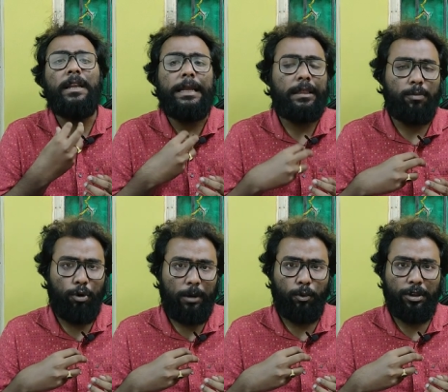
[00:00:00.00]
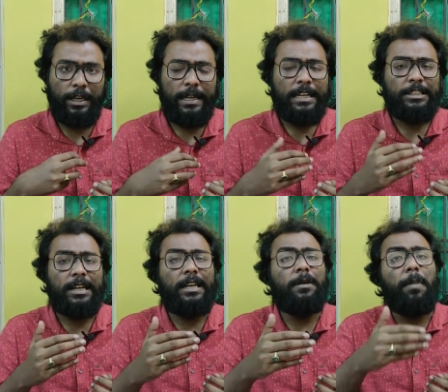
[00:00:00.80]
ফিলিংস মনের মধ্যে
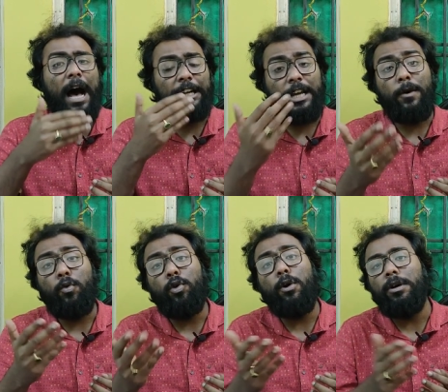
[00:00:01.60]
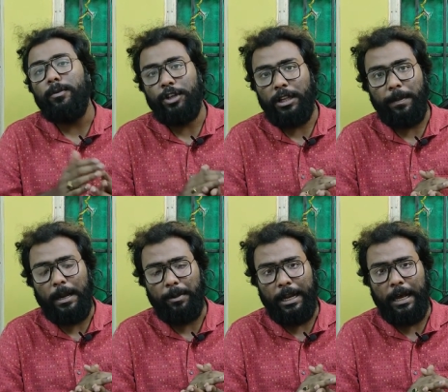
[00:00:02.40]
সেটা ঠিক ভাষায় অন্য কাউকে বোঝাতে
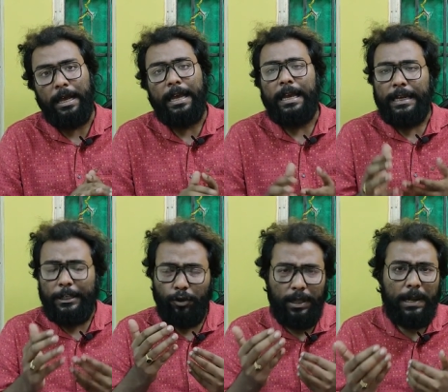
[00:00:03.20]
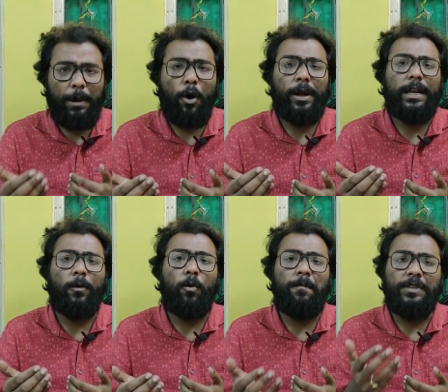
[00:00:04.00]
পারবে না কিছু সিনেমা হয়
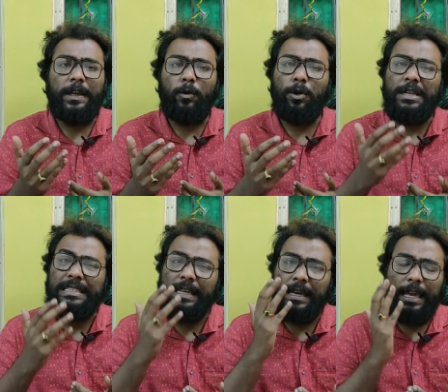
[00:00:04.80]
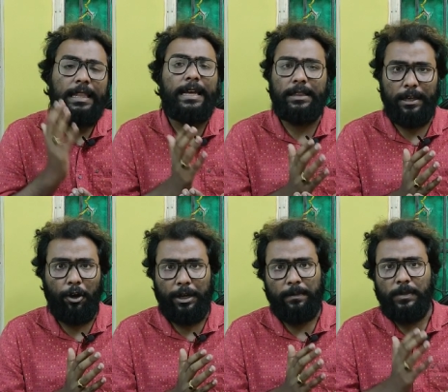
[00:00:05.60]
এরকম যেগুলো নিজেকেই দেখতে
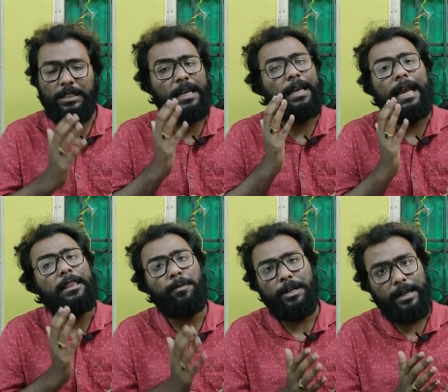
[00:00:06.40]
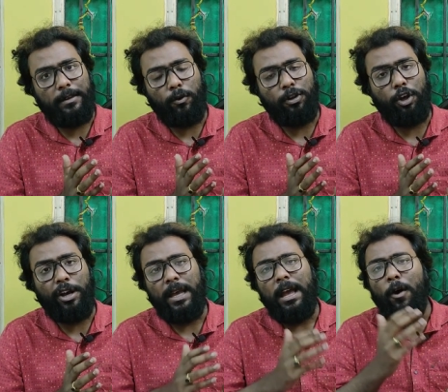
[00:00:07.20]
হয় নিজেকেই এক্সপিরিয়েন্স করতে
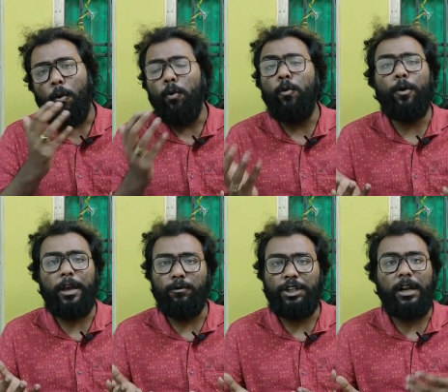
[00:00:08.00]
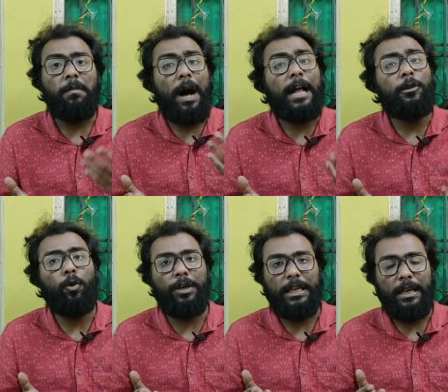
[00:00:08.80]
হয় অন্য কেউ সেটার
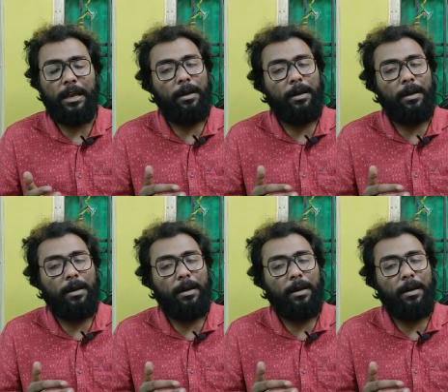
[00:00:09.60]
মাহাত্ম কি